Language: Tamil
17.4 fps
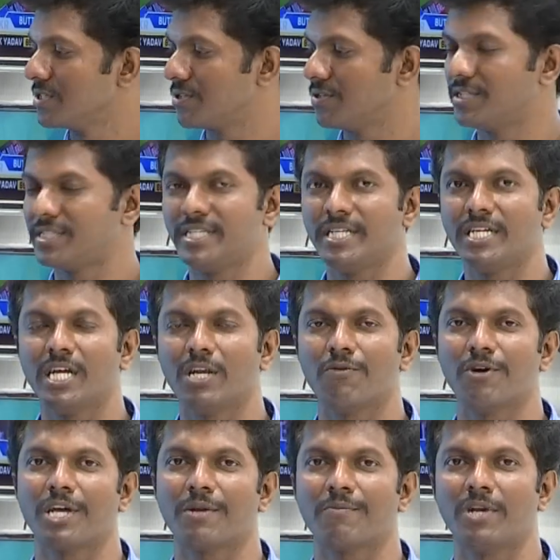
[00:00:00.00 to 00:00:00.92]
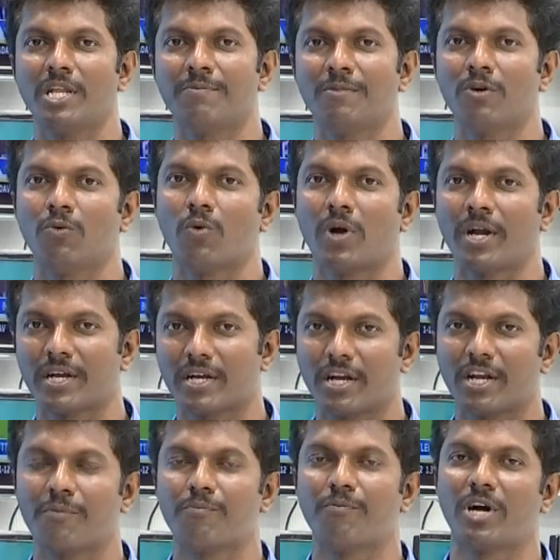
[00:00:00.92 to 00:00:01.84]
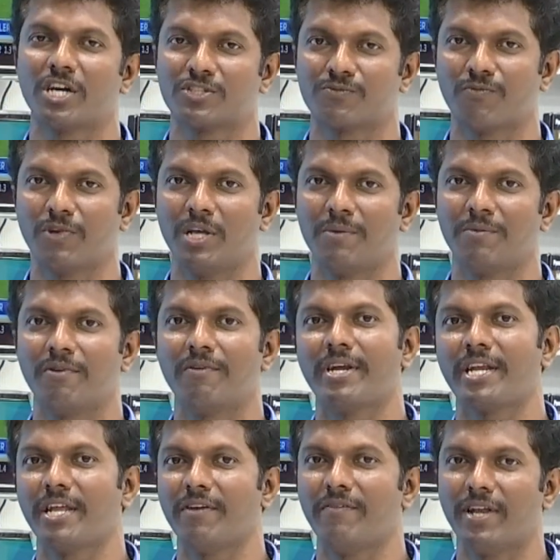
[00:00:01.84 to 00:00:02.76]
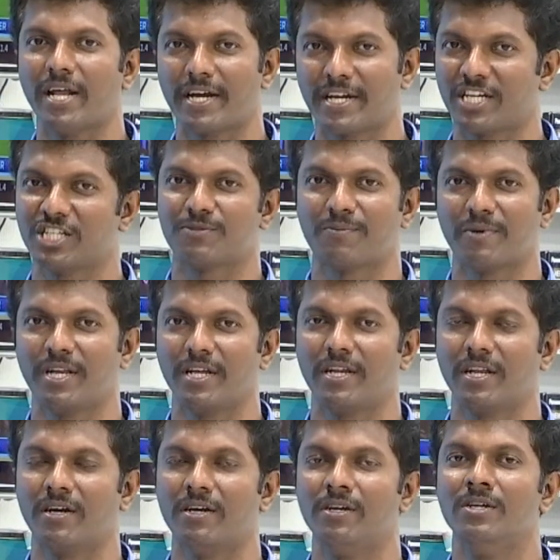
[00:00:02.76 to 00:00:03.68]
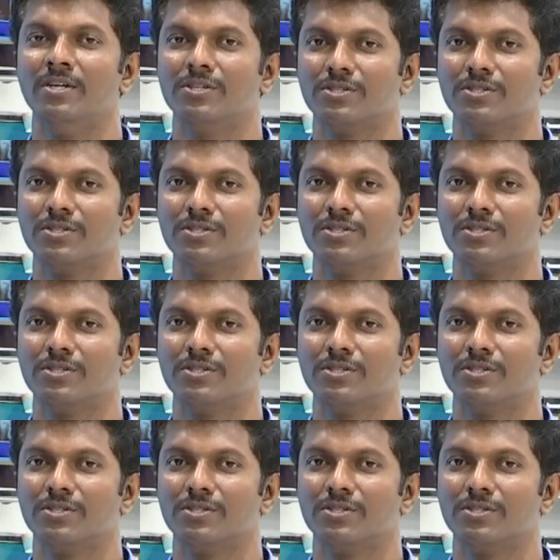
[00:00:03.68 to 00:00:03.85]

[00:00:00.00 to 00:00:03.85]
ஸோ இந்த சிங்கிள் ஒயர் மூலியமாக ஒன் கனெக்ட் பாக்ஸ் மூலியமாகவே டிவியில் அட்டாச் பண்ணிக்கலாம்